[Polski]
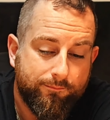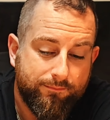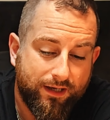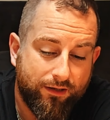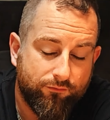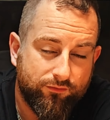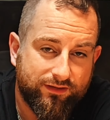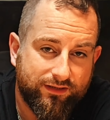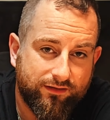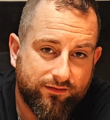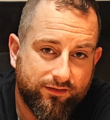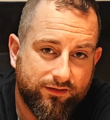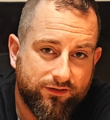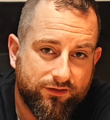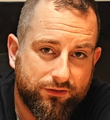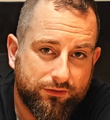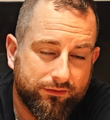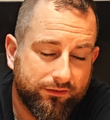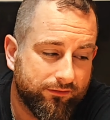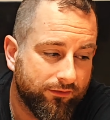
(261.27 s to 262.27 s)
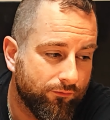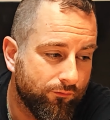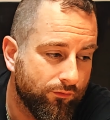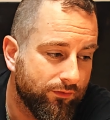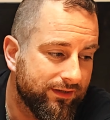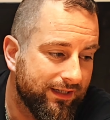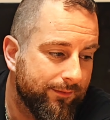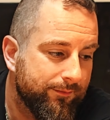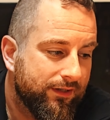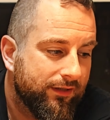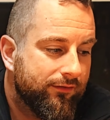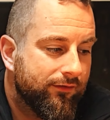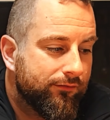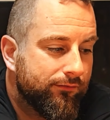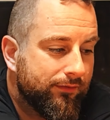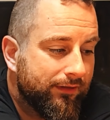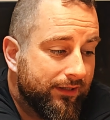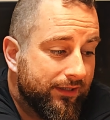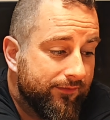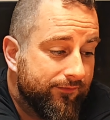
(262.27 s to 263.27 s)
miał z jednej strony tą ósemkę, do
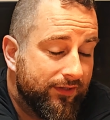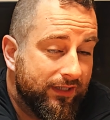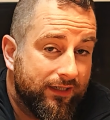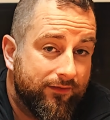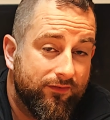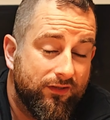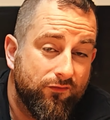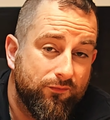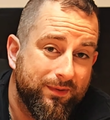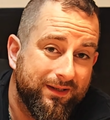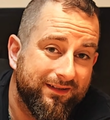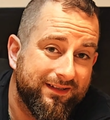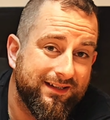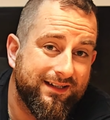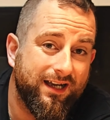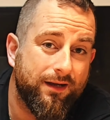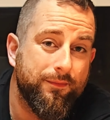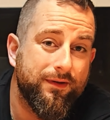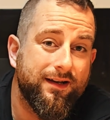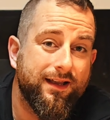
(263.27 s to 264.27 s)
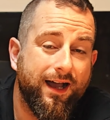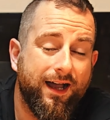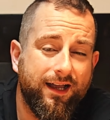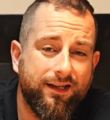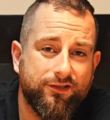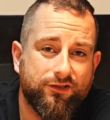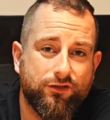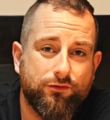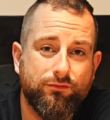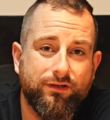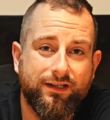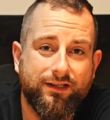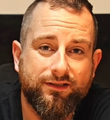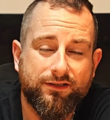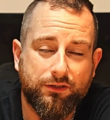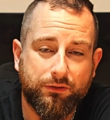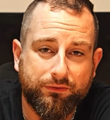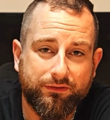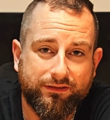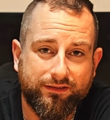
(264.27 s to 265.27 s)
której jest w tej chwili wpięty kabel, a z drugiej
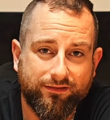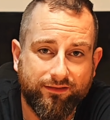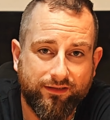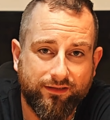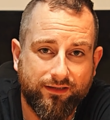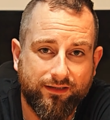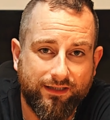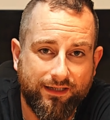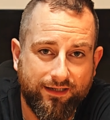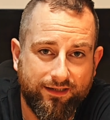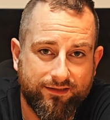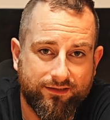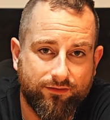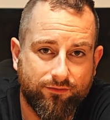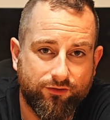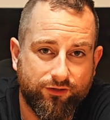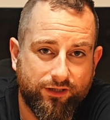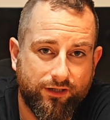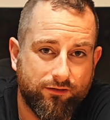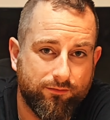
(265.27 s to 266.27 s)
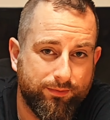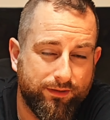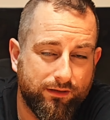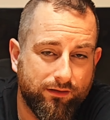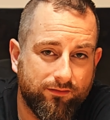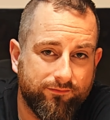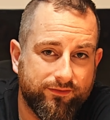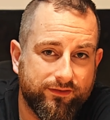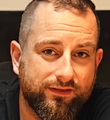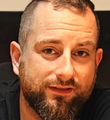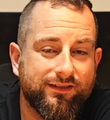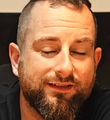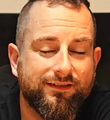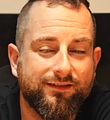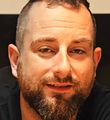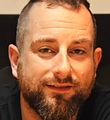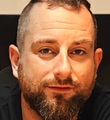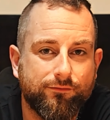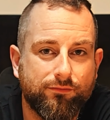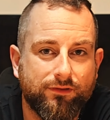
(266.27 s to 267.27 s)
strony takie gniazdo czteropinowe,
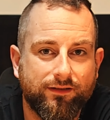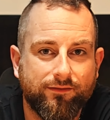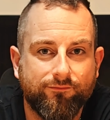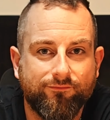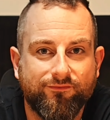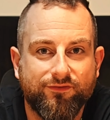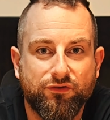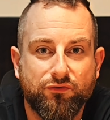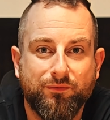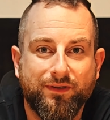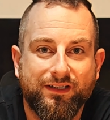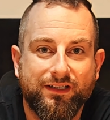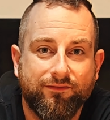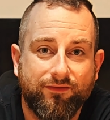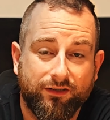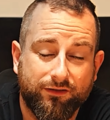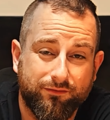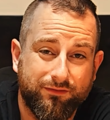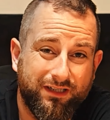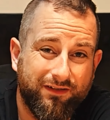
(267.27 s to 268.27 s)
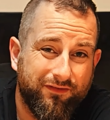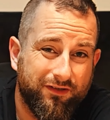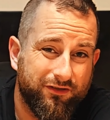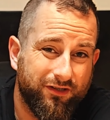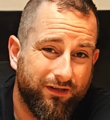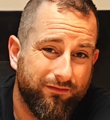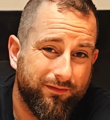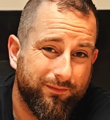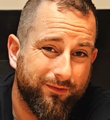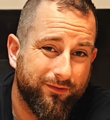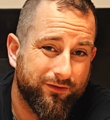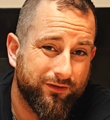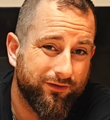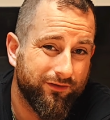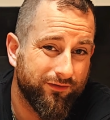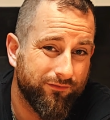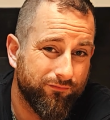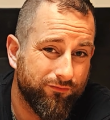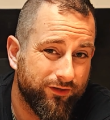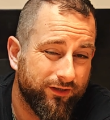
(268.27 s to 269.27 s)
które w sumie de facto nie wiedziałem do
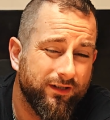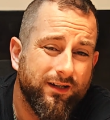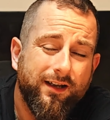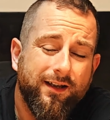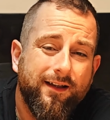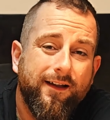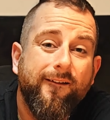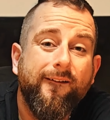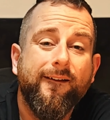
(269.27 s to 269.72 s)
czego służy,